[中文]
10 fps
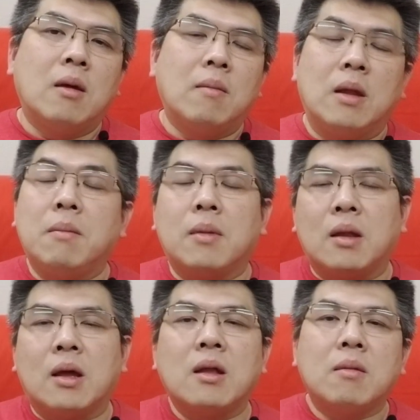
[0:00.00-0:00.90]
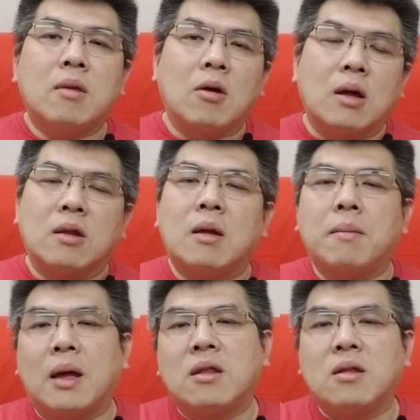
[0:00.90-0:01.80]
你你跟厂商
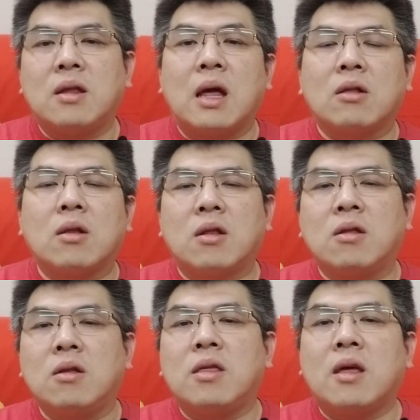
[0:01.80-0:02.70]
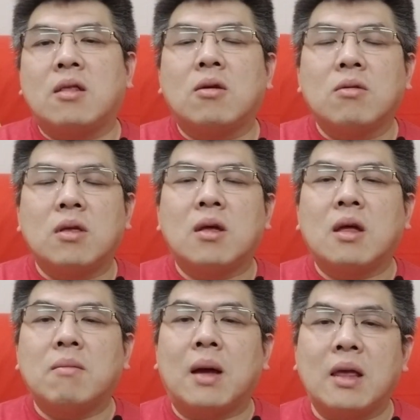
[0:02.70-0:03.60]
买十样十件东西，
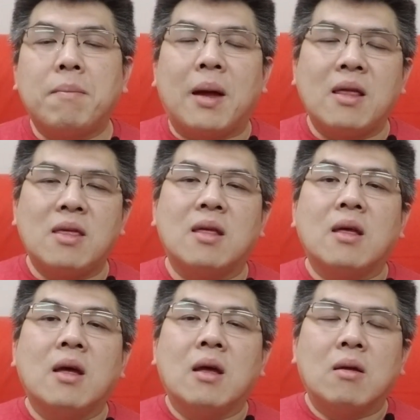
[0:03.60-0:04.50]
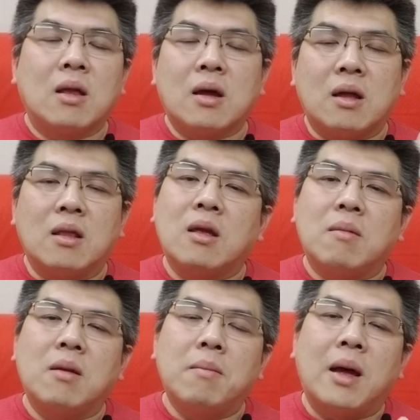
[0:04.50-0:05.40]
跟买一百件，他肯
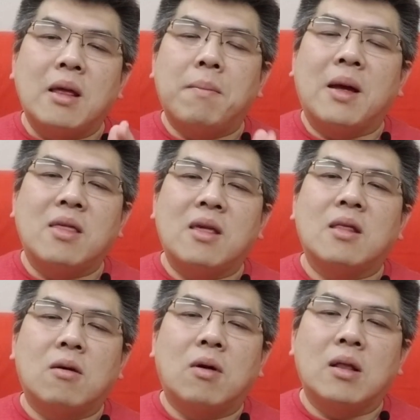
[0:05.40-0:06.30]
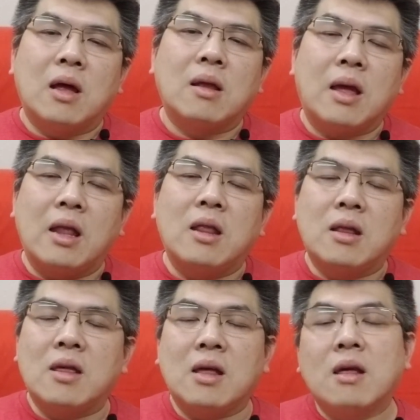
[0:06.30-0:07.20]
定你买一百件的话，他给你的
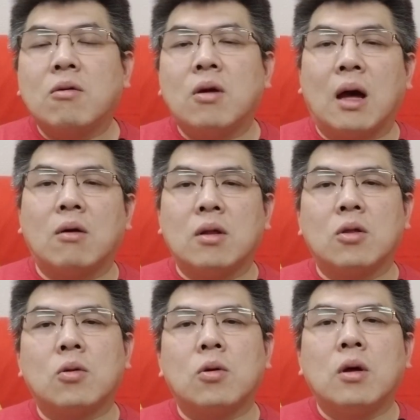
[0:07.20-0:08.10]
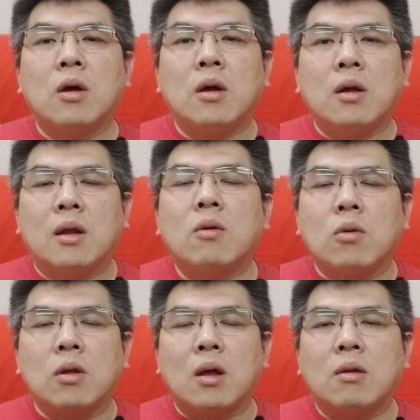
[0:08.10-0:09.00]
价钱会好很多。然后
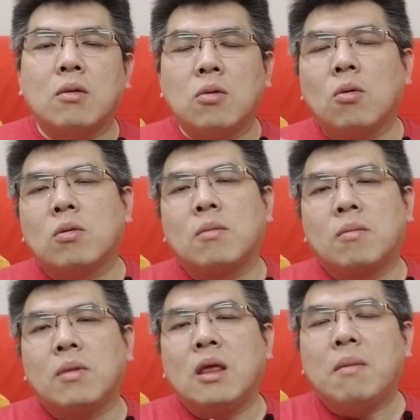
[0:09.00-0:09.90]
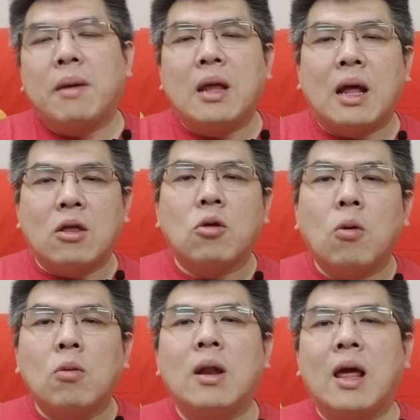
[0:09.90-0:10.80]
我就用 eBay 来
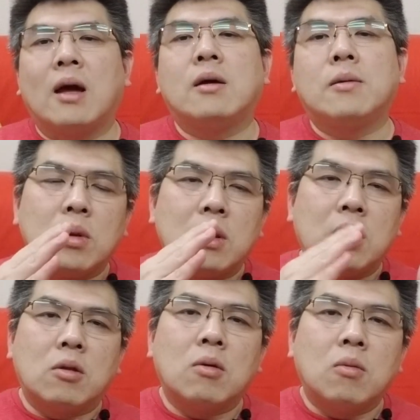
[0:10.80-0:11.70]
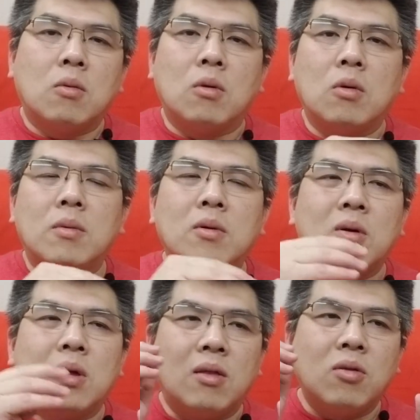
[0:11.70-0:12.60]
冲量，你说我会不会
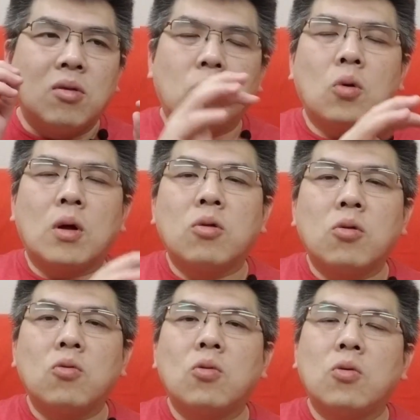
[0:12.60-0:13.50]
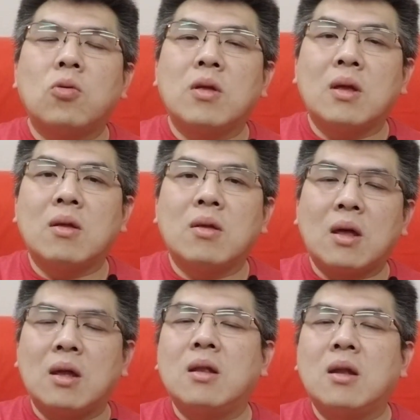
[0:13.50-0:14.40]
很专注去
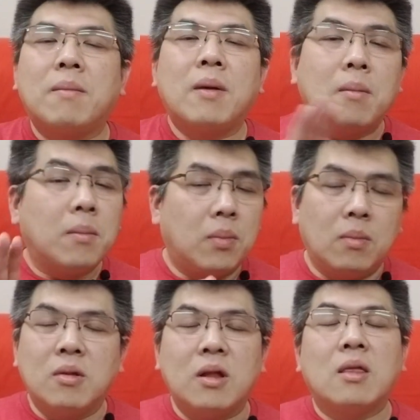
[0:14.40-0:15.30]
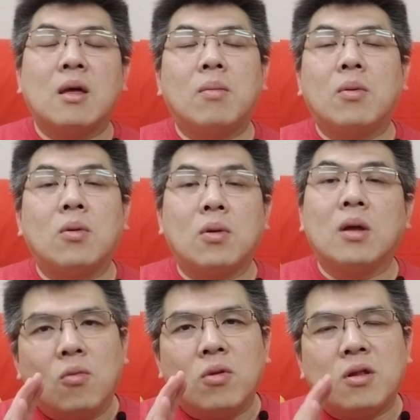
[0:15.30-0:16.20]
在那边？现在不会。
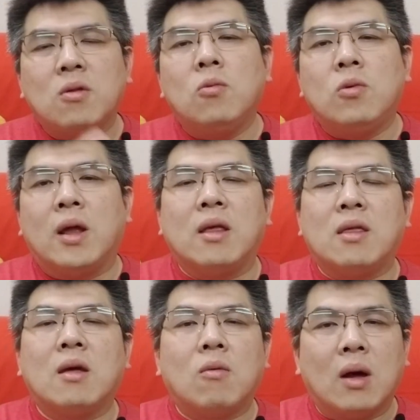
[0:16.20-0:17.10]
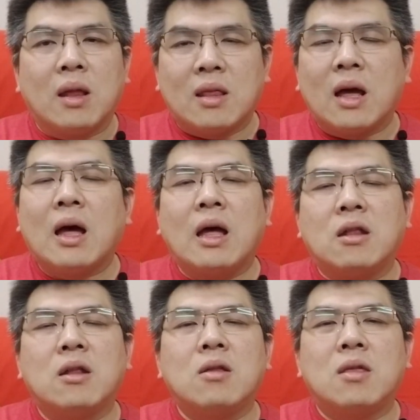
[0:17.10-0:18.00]
四五年前我他还
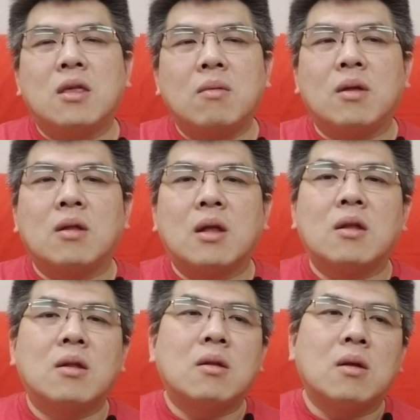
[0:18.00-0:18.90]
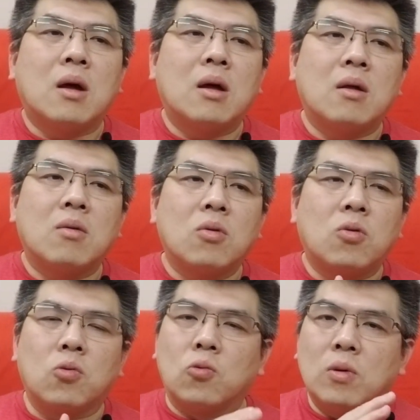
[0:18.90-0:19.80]
是基本上是啊、呃、
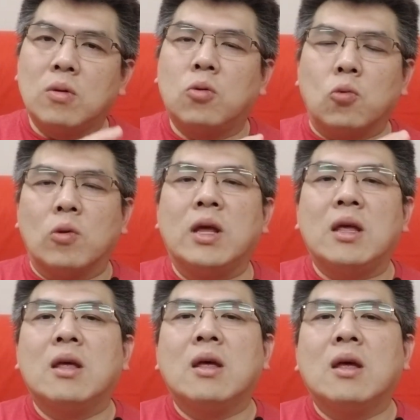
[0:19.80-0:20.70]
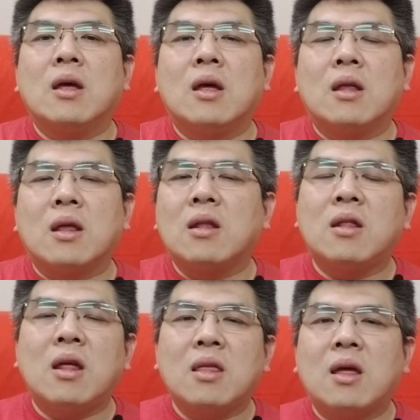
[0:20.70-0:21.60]
主主力，但是
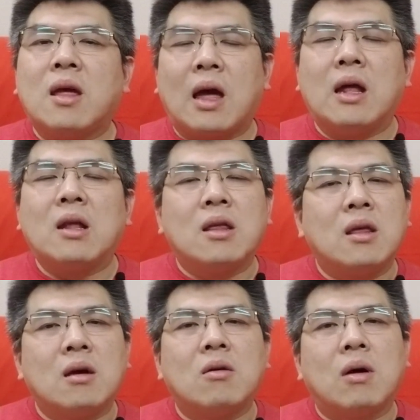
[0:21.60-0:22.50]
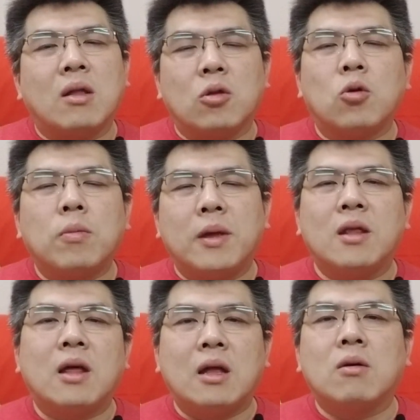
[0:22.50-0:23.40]
现在改了以后，很多
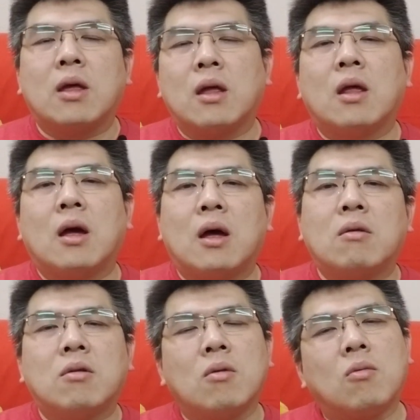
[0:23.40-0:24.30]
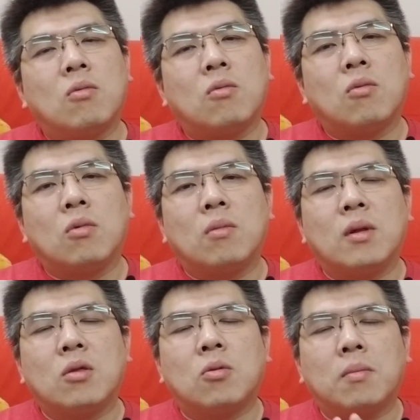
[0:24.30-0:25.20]
平台都给他好，所以我
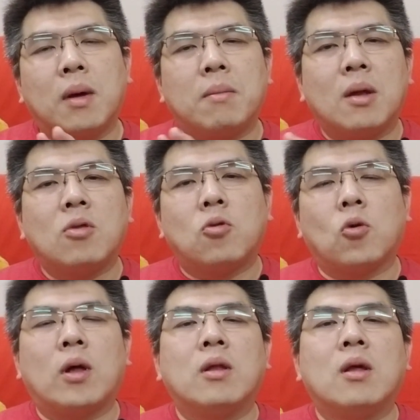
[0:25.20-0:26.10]
们慢慢转，